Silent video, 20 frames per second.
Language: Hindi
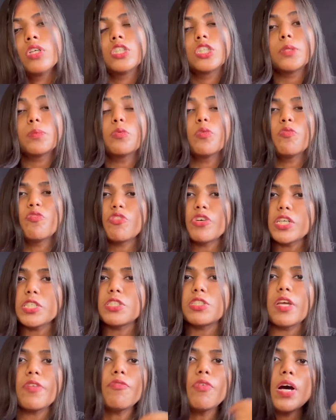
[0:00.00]
जब तुम
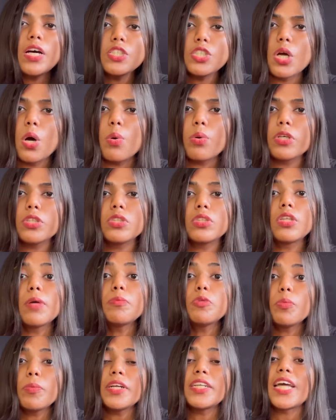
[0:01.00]
फर्स्ट टाइम वहाँ जाओगे तब
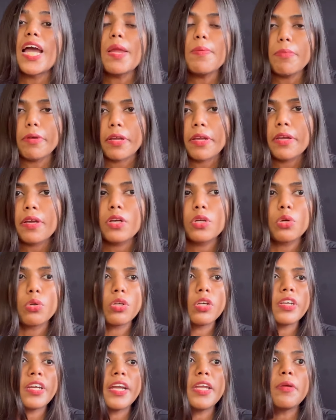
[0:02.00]
तुम्हें टाइम लगेगा
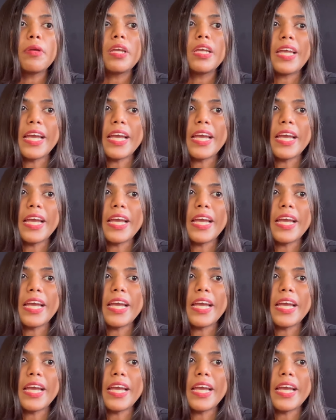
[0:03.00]
क्योंकि कई